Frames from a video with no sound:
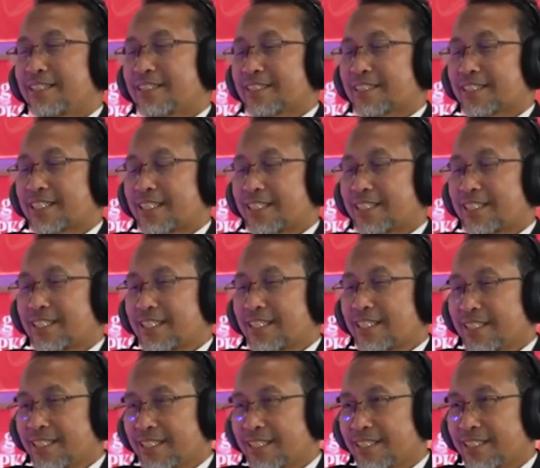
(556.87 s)

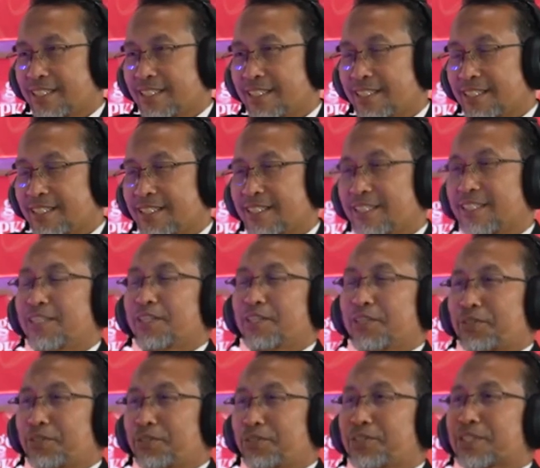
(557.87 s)
Saya,
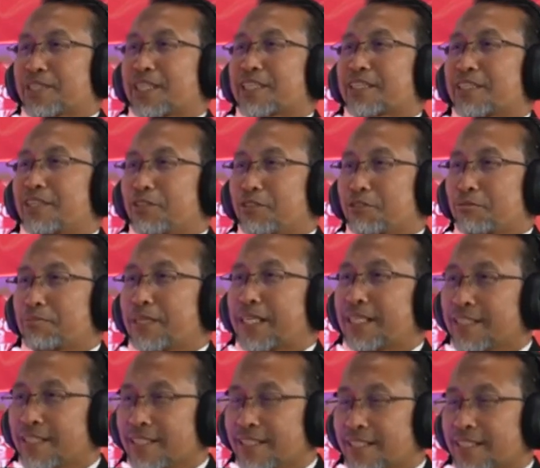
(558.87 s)
Ustadz
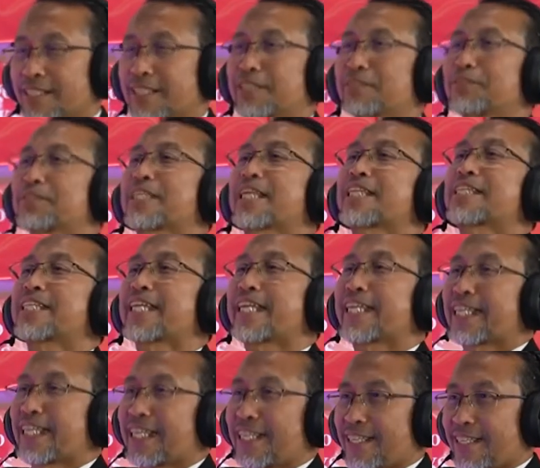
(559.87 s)
Lukman dengan Ustadz
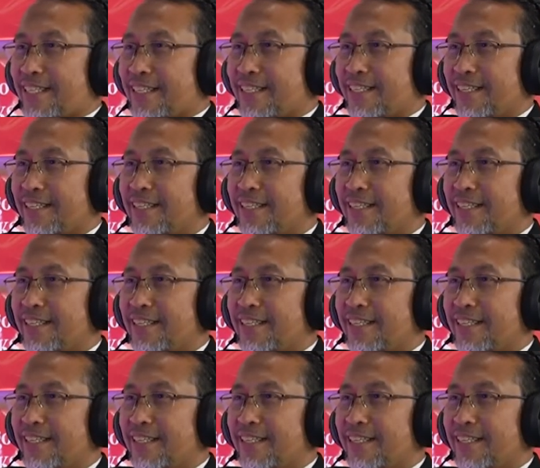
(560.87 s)
Zainal.